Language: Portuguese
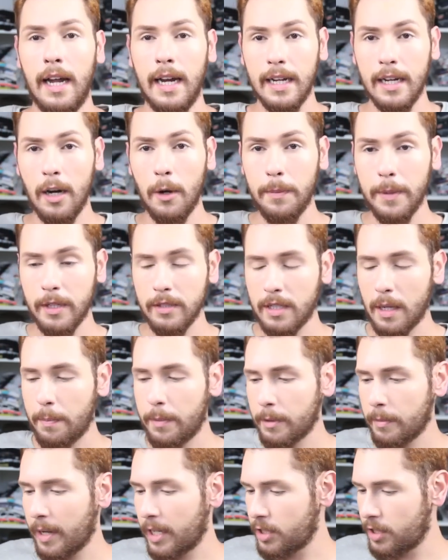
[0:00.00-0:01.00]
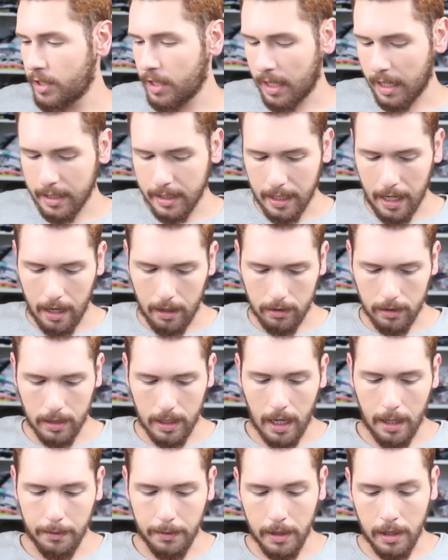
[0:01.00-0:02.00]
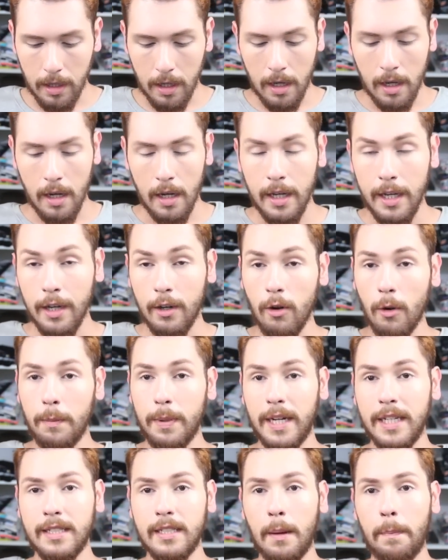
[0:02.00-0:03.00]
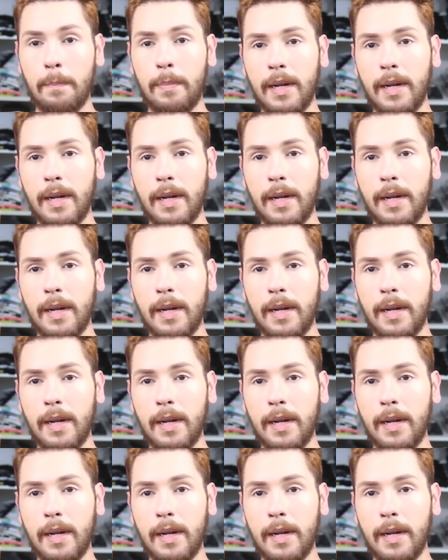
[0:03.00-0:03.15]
É legal pra usar por baixo de casaco, sabe? E comprei essa